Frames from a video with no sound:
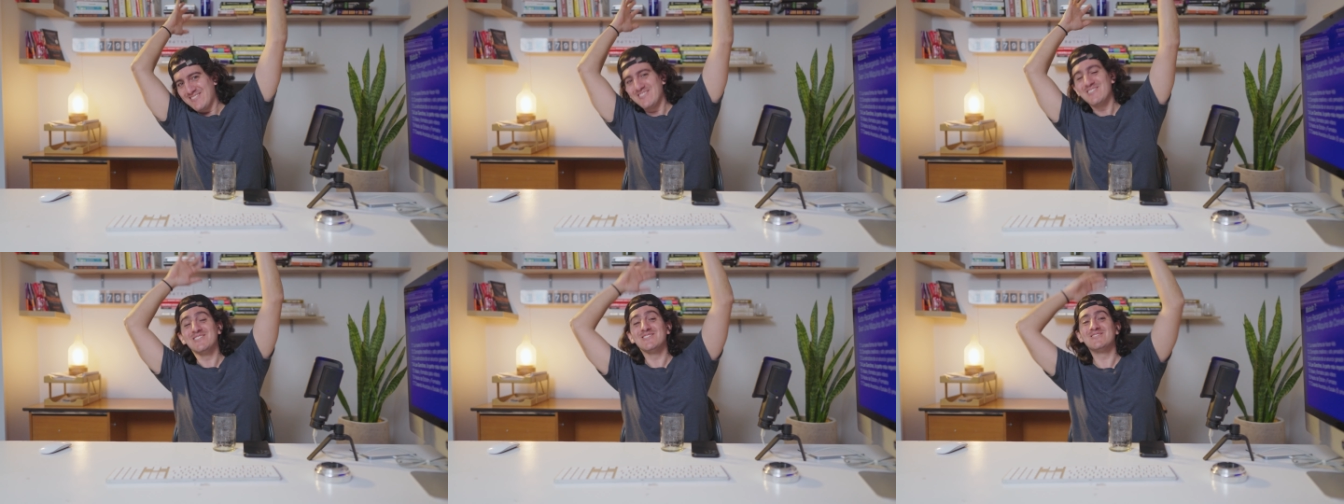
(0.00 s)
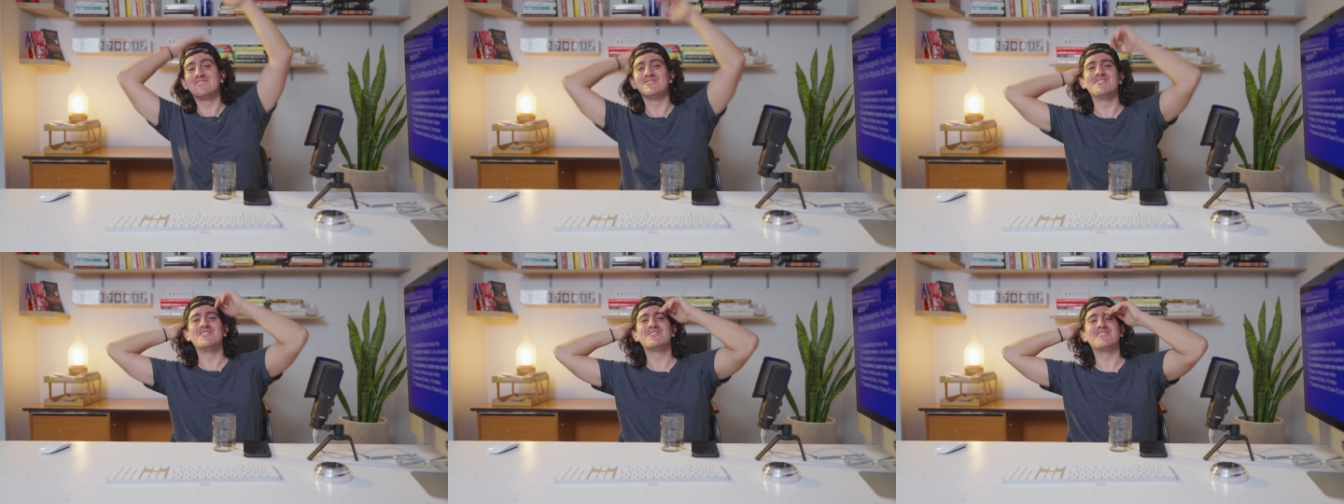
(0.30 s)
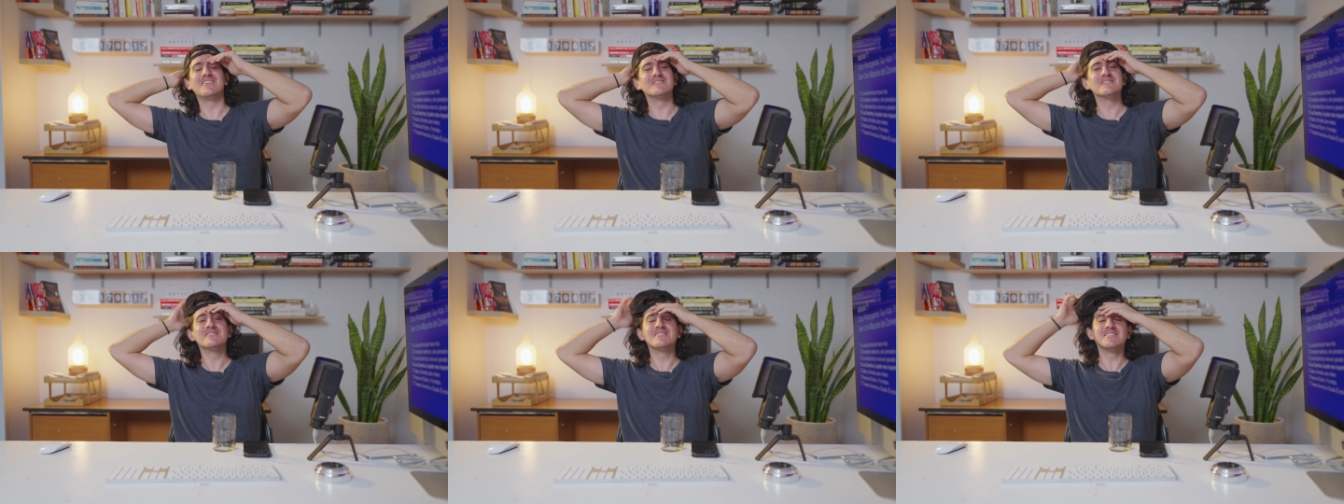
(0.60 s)
curso
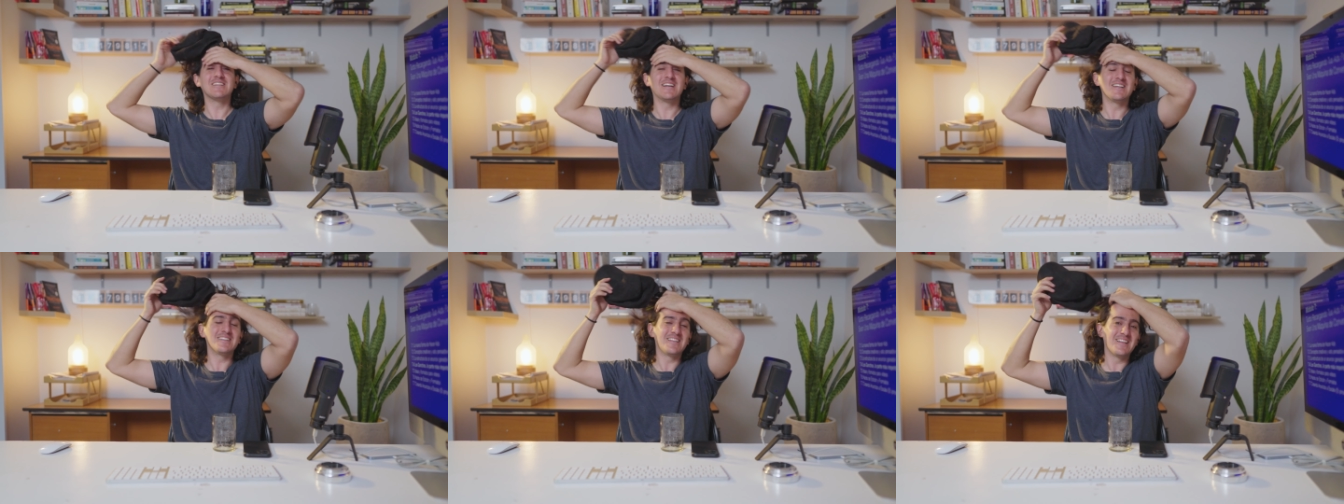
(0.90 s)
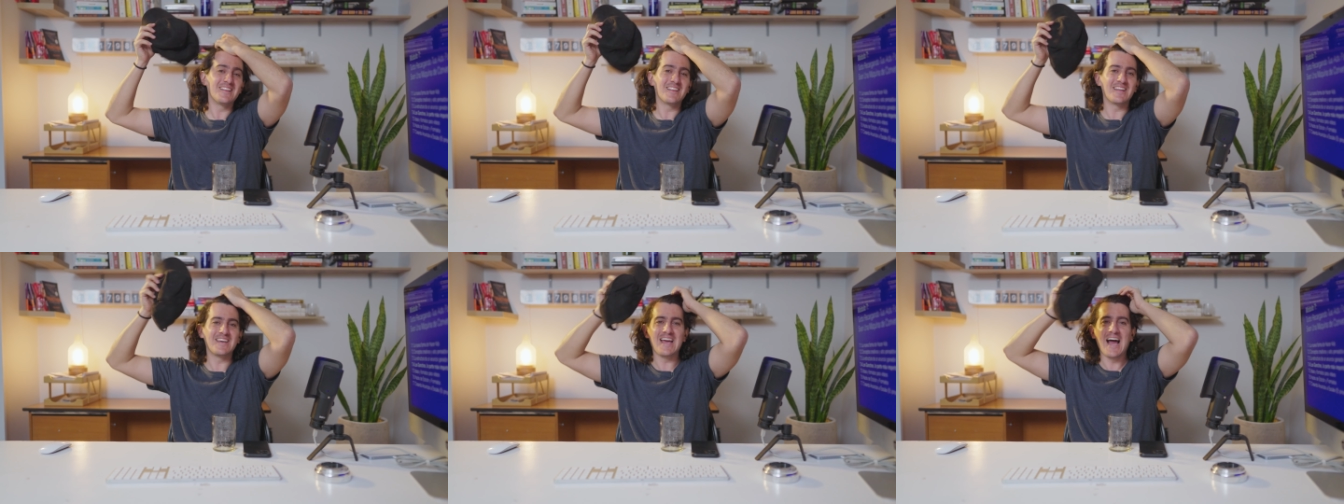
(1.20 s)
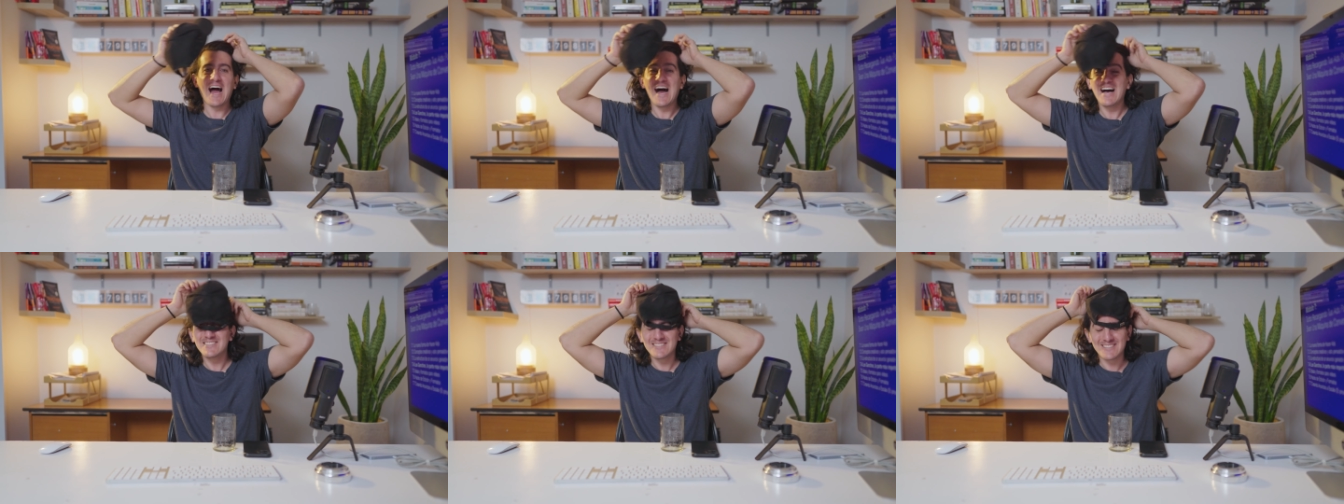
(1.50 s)
cuando se trata
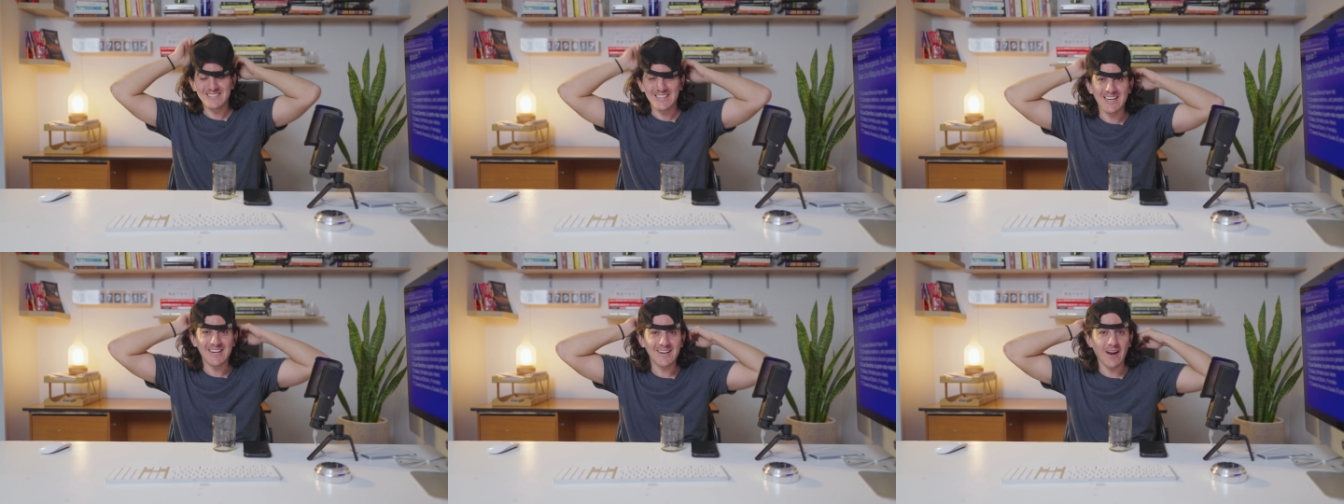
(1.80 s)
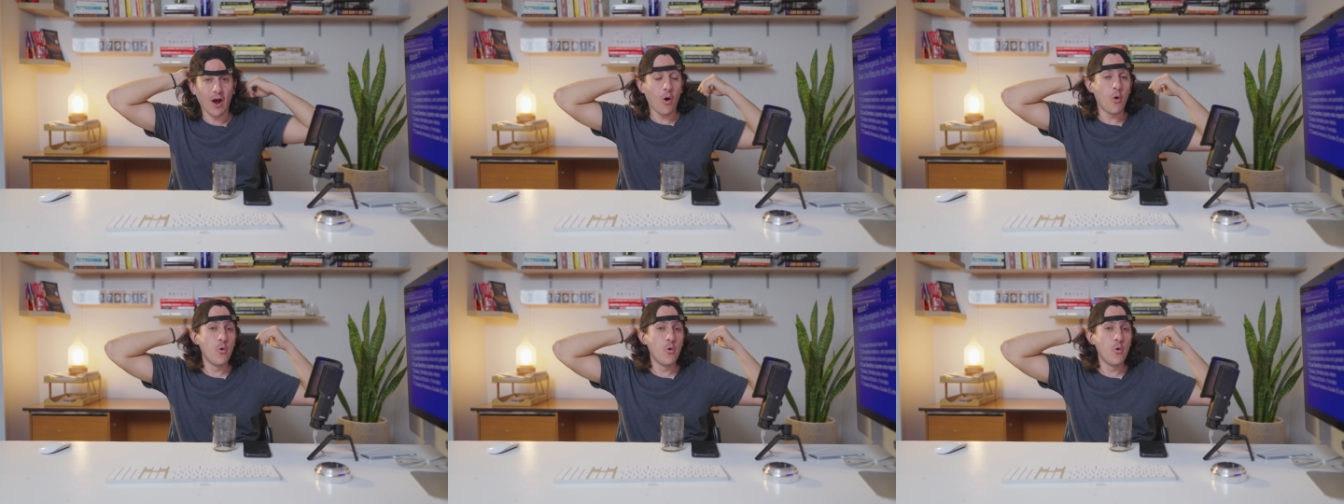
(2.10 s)
de hacer